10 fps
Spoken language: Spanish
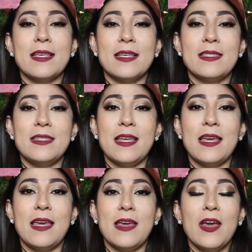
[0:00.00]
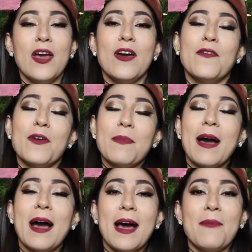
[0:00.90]
este
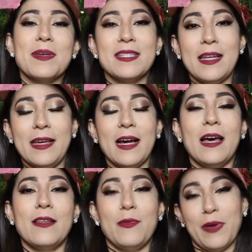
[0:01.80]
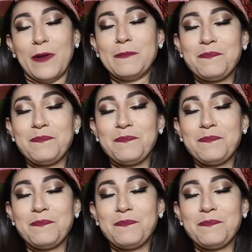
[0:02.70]
formal, más delicado y bueno.